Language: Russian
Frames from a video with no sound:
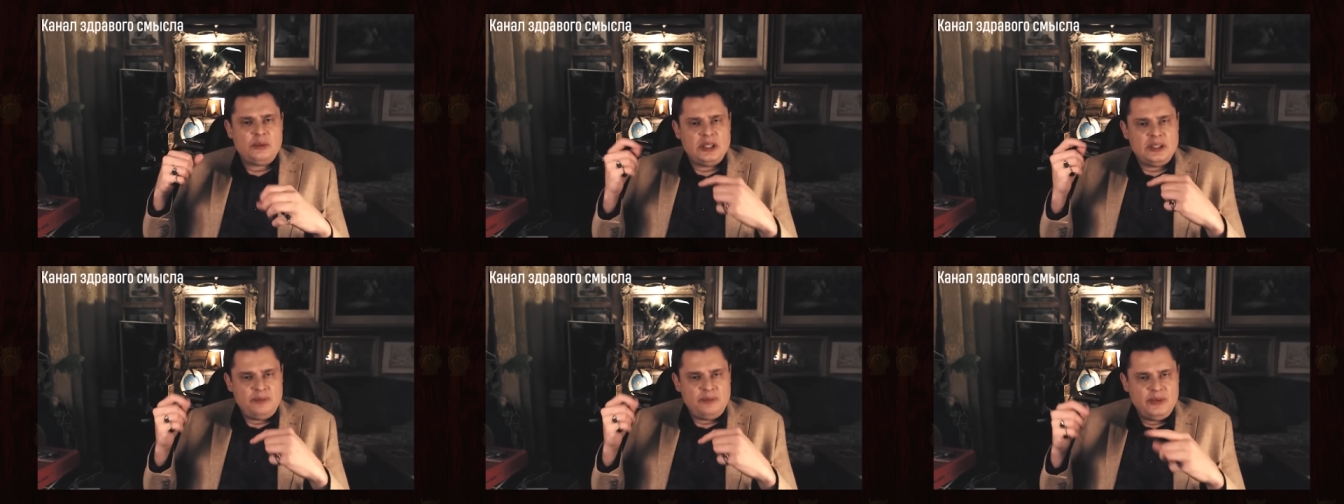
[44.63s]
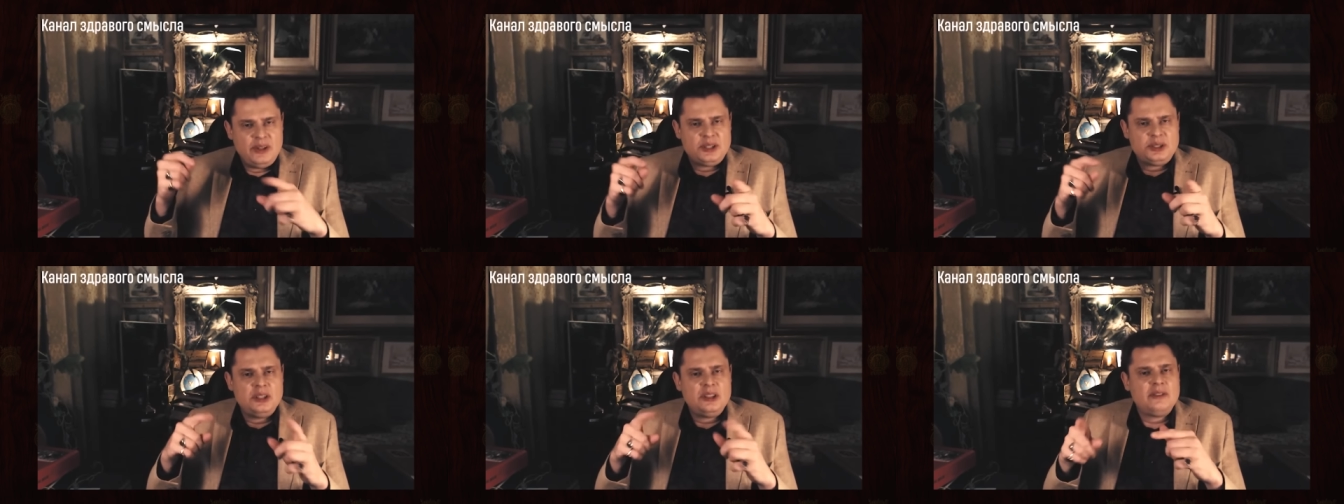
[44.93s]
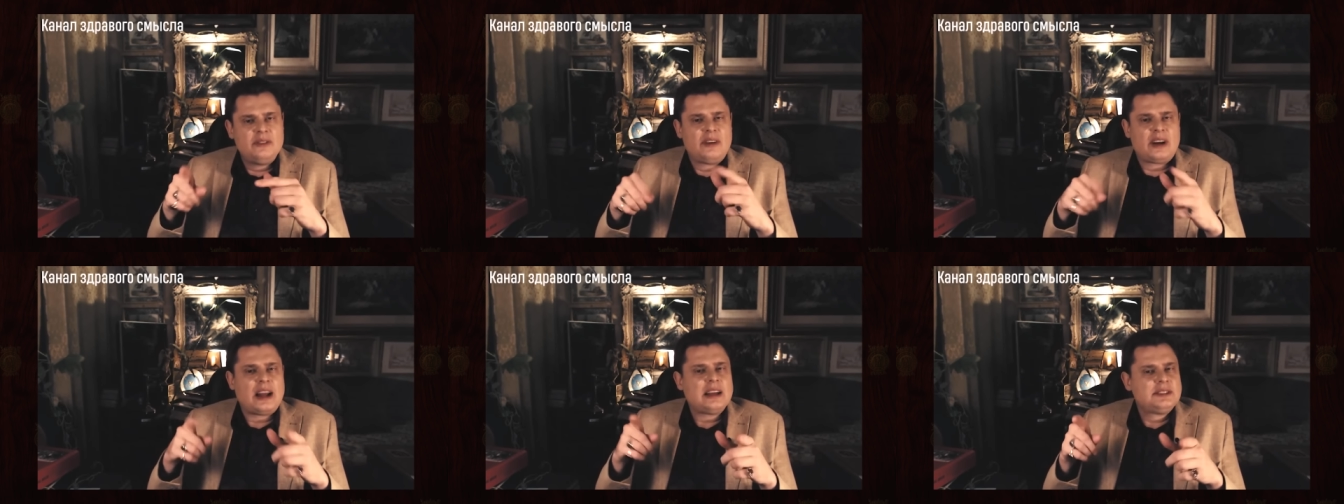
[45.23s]
То есть
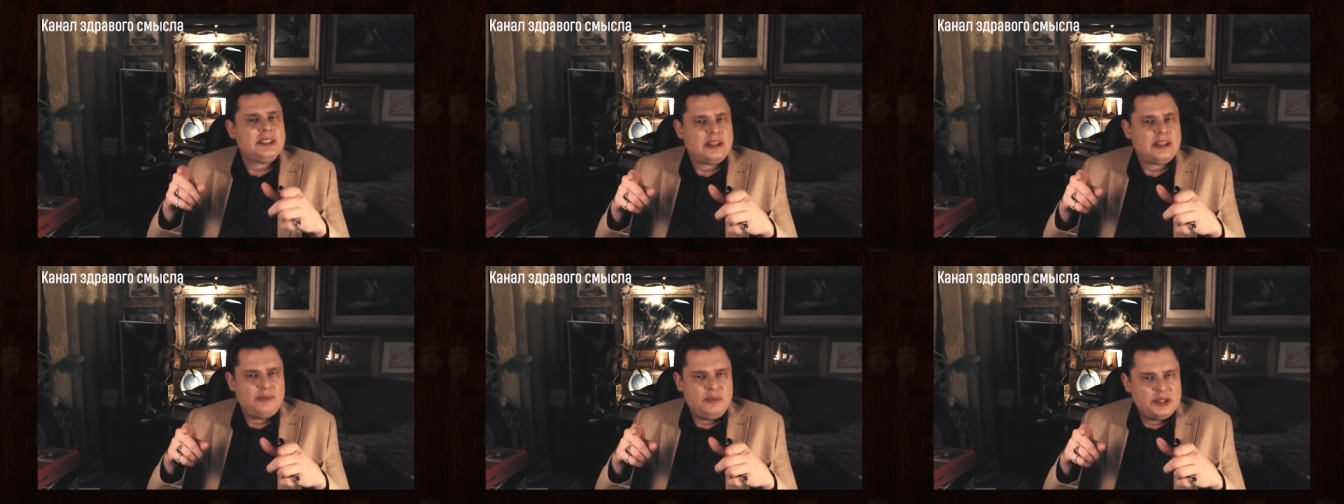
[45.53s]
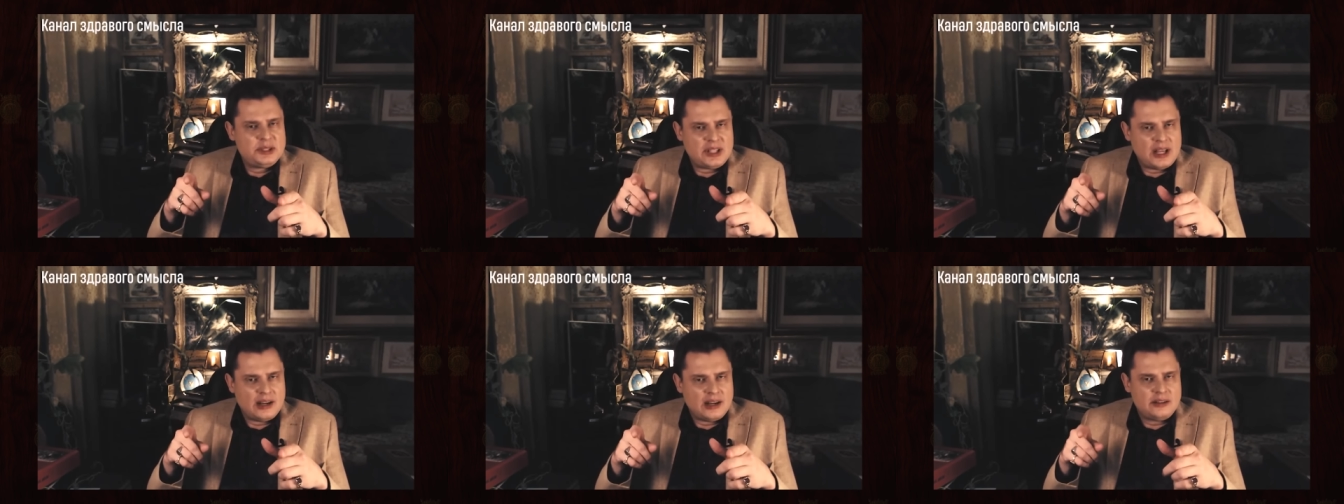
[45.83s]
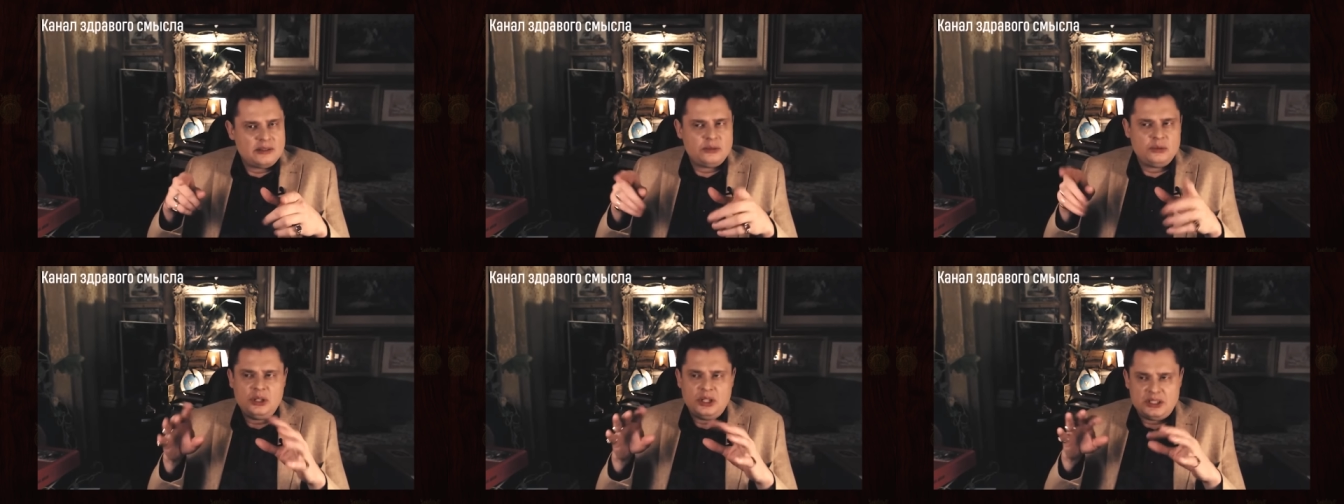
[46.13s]
пирсинг в разных
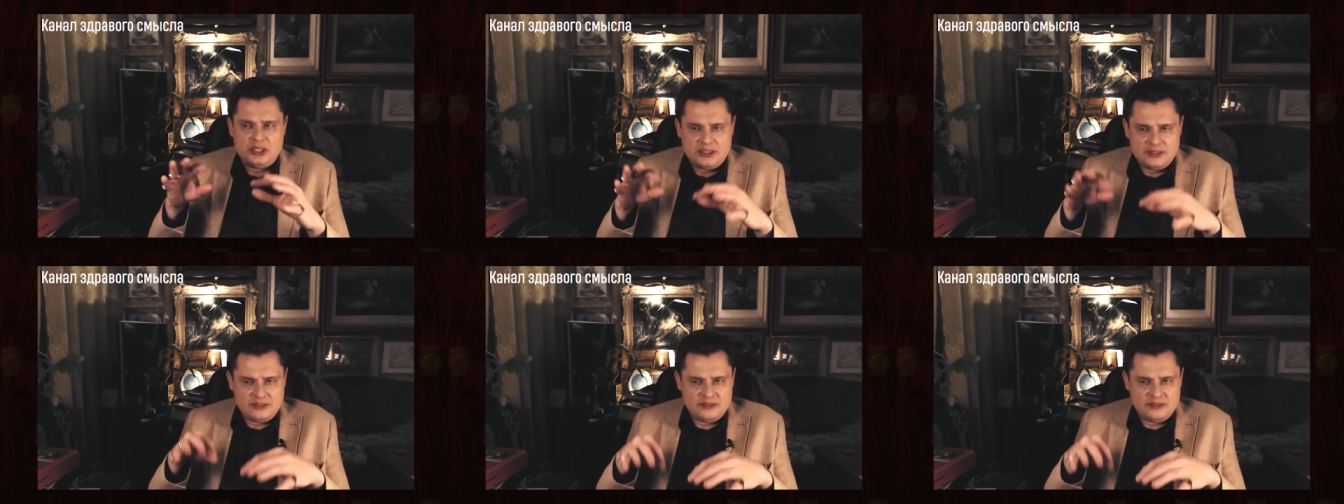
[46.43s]
местах. Ну, есть